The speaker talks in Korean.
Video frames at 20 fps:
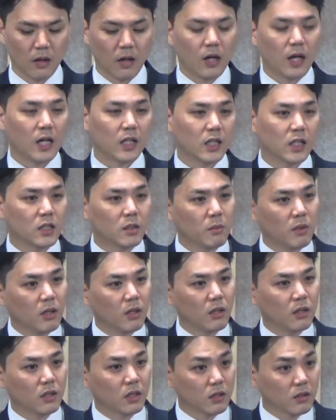
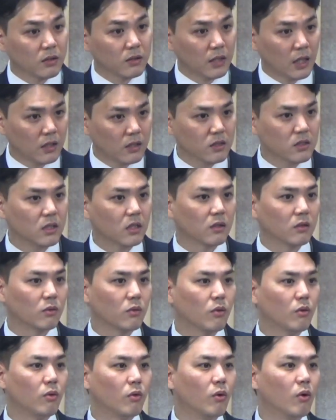하나님의 길은 따르지
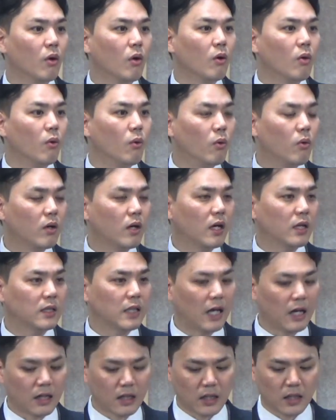않고 온갖
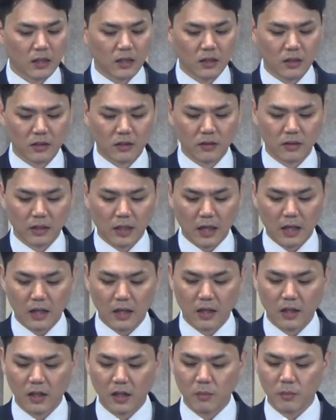악한 일은 다
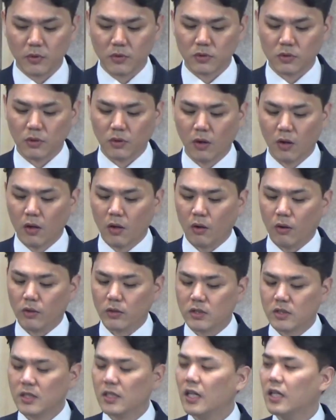행하면서
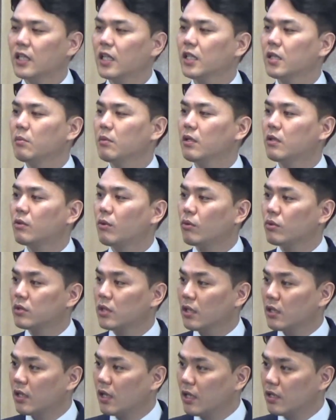어찌 하나님이
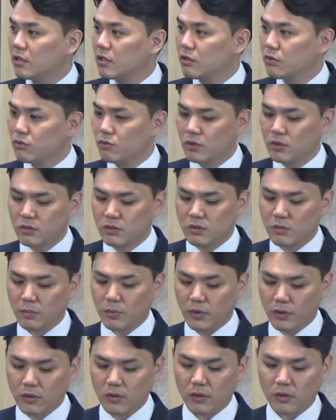그곳에 계실 수
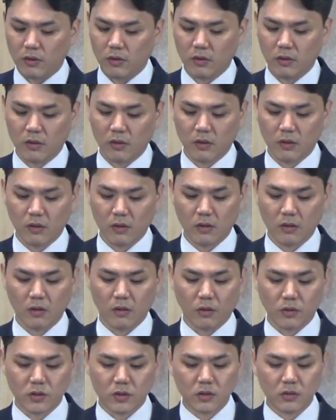있으며
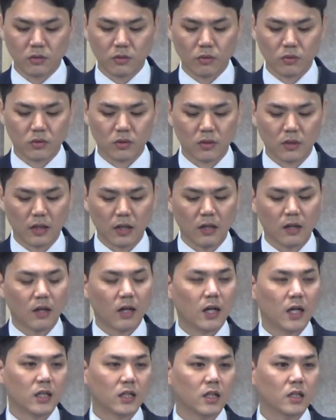어찌 그곳을
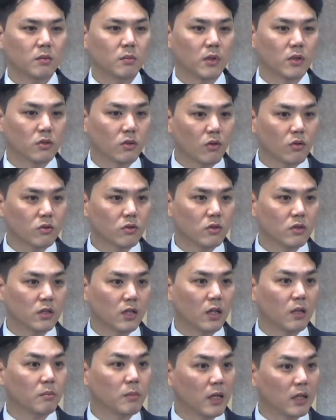하나님의
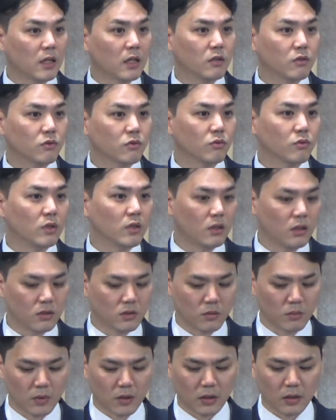성전이라 말할 수
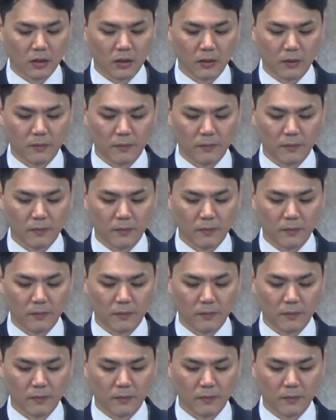있겠습니까?